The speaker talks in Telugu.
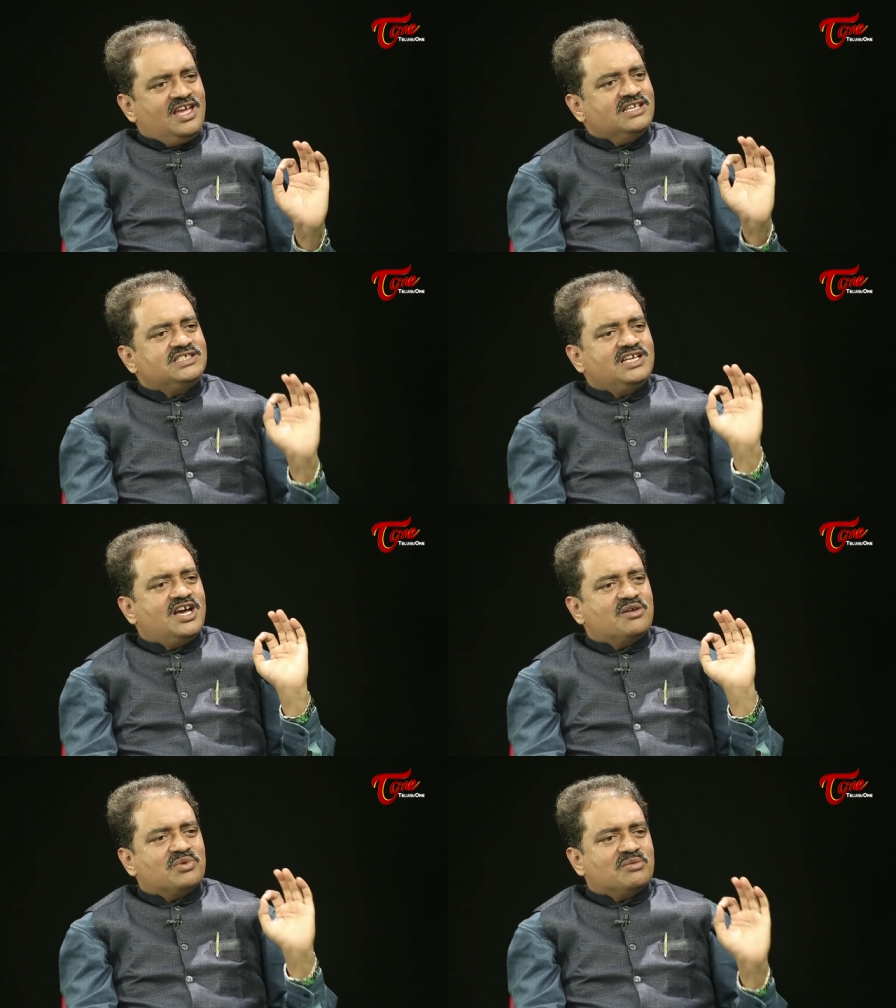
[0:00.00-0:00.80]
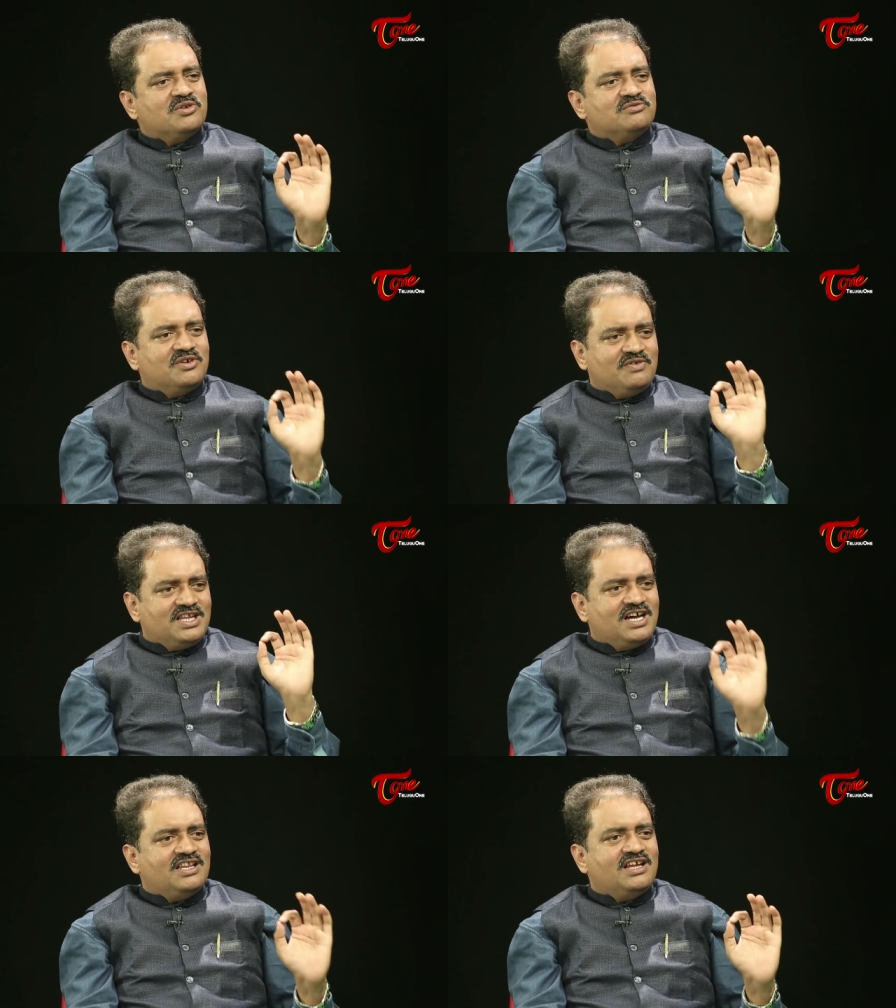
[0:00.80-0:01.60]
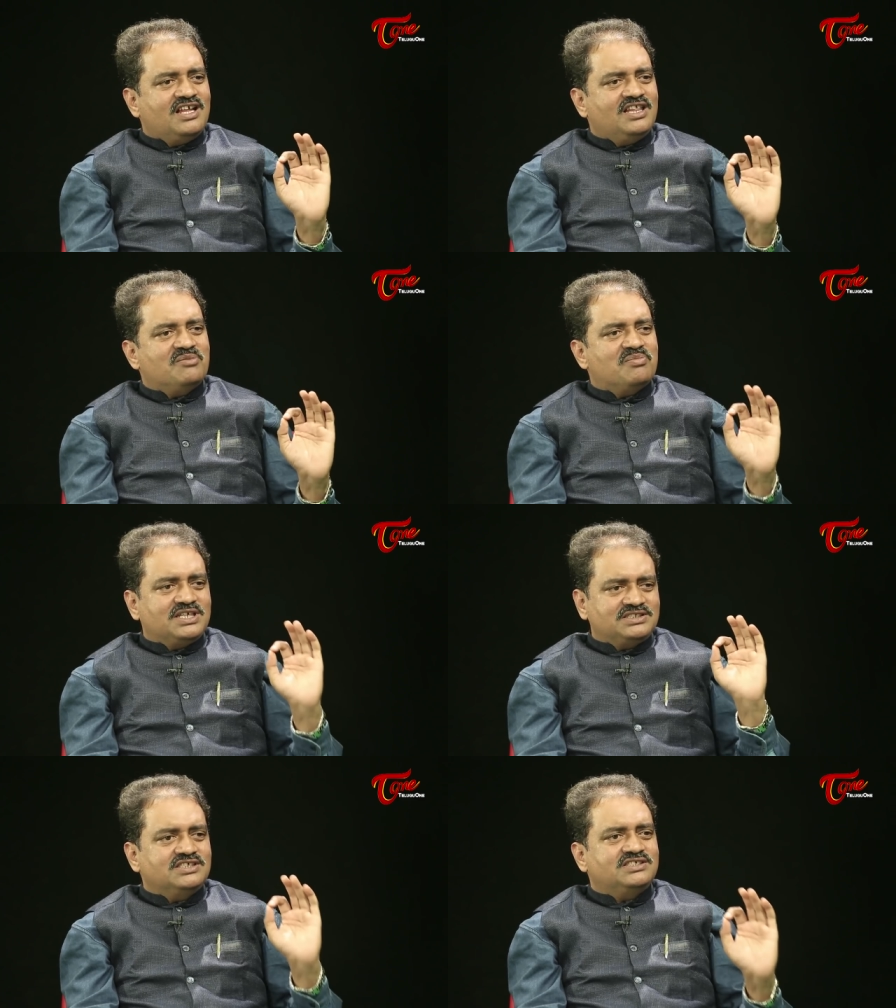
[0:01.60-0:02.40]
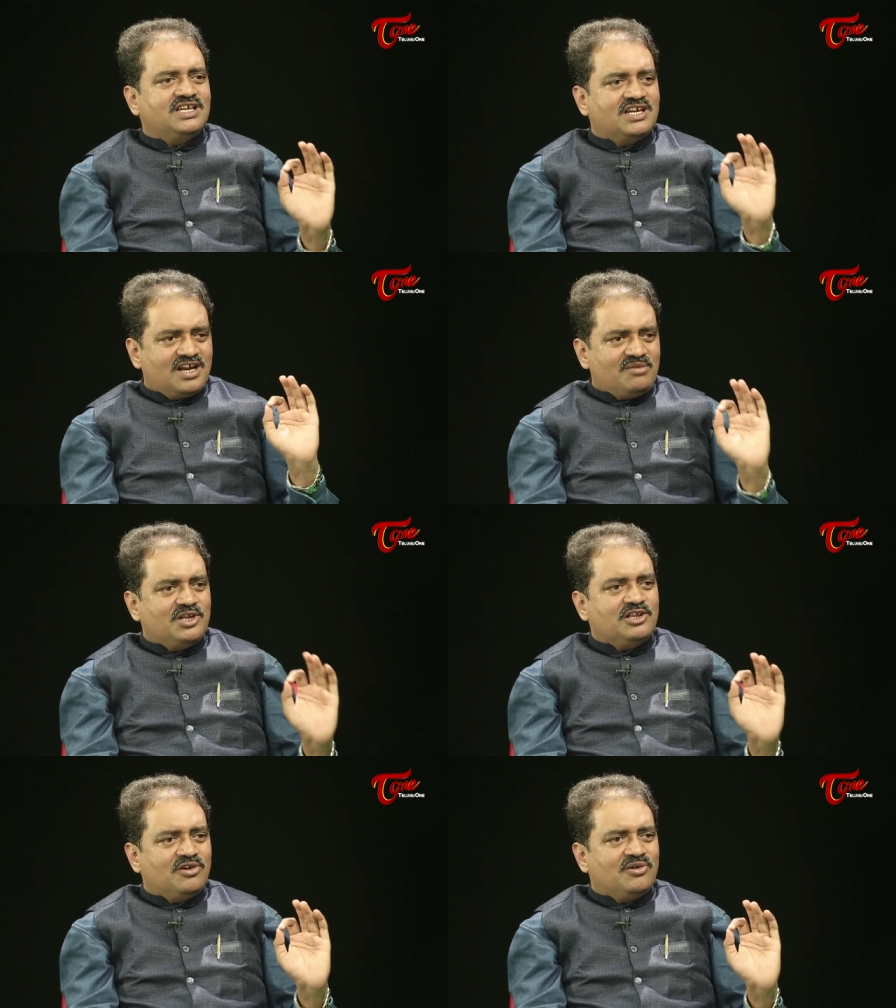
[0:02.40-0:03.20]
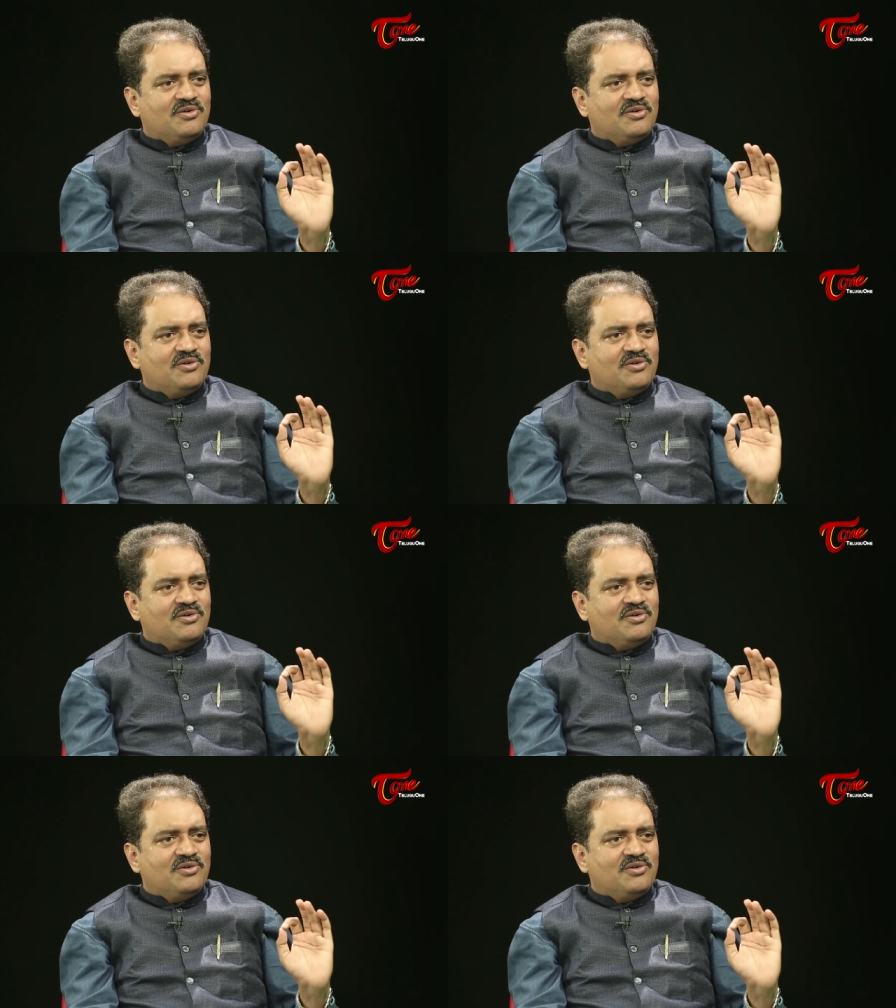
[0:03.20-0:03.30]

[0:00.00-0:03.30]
కేసీఆర్ ప్రభుత్వ విధానాన్ని ప్రశ్నించే క్రమంలో